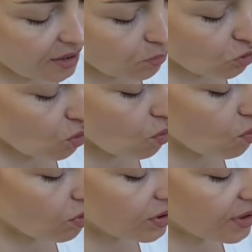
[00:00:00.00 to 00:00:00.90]
там что
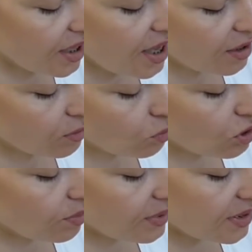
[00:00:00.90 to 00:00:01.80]
угодно.
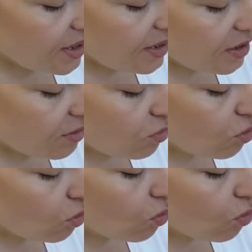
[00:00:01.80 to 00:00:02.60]
Нужно протирать это все